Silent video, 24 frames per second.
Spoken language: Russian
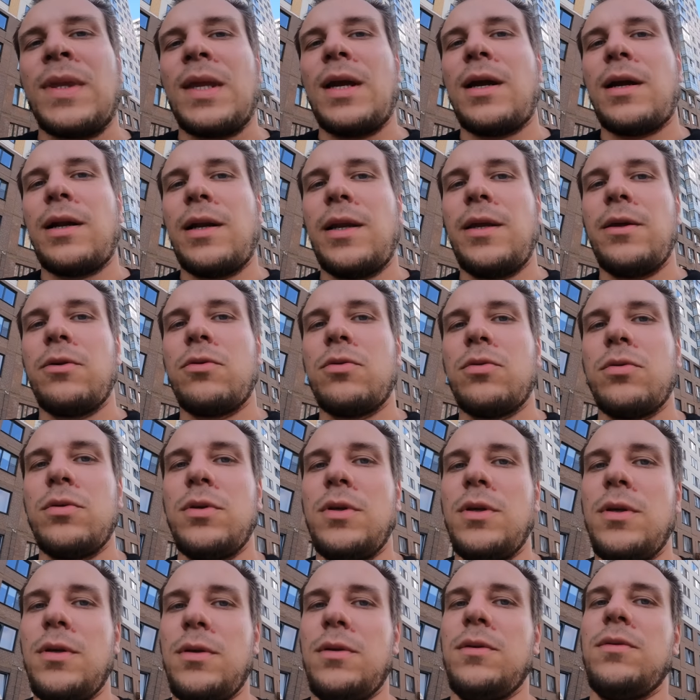оклейку,
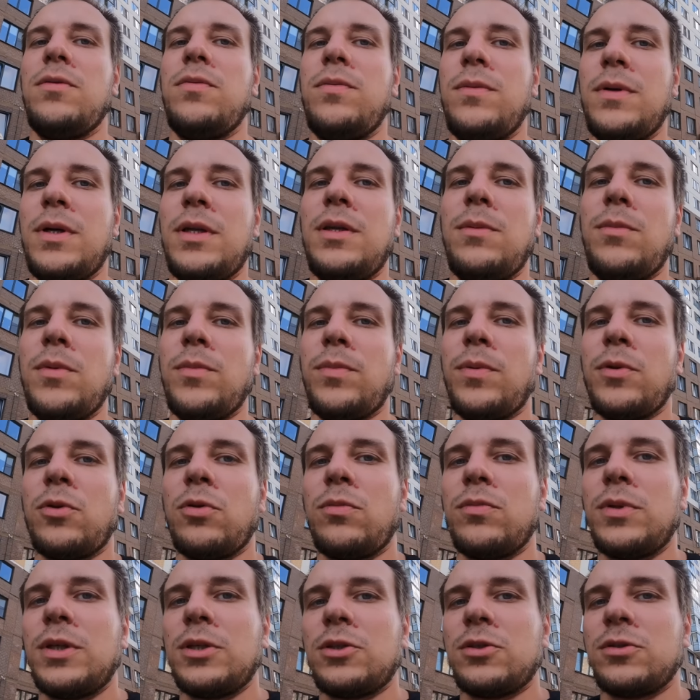и они мне
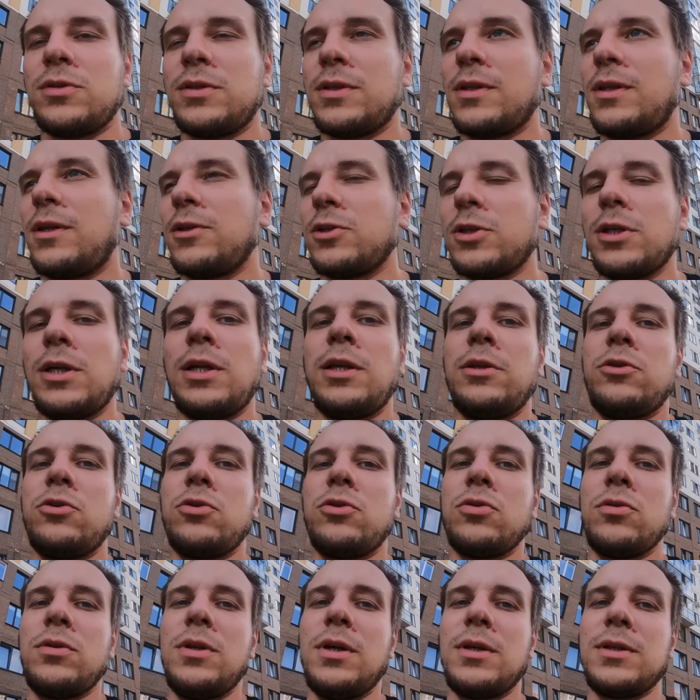потом даже задолжали
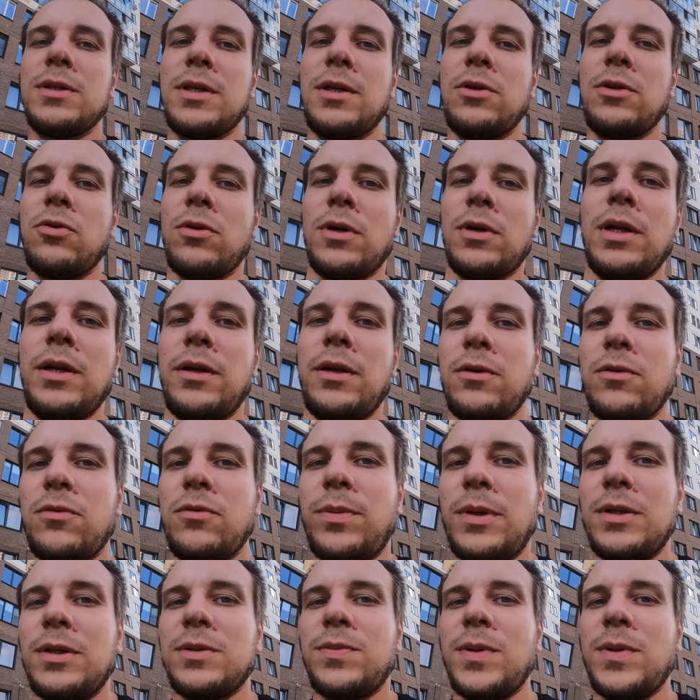чуть-чуть, да, за эту оклейку. В
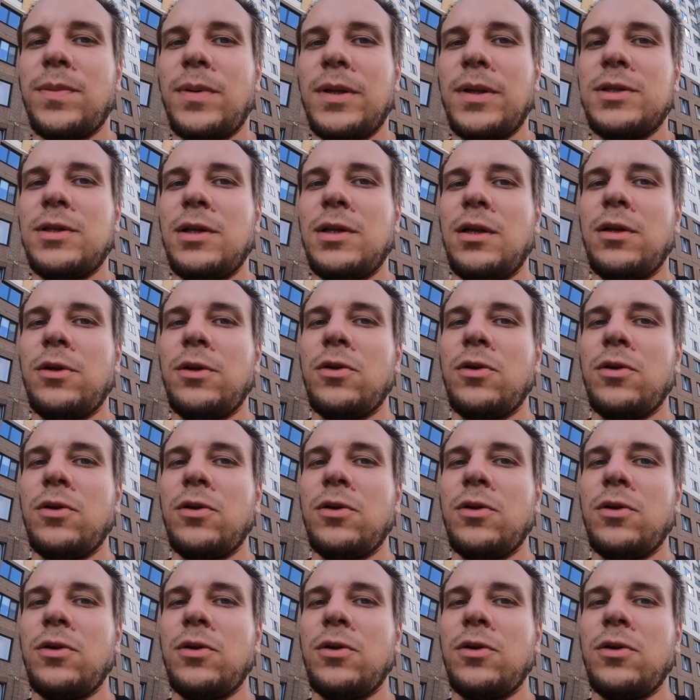принципе, платили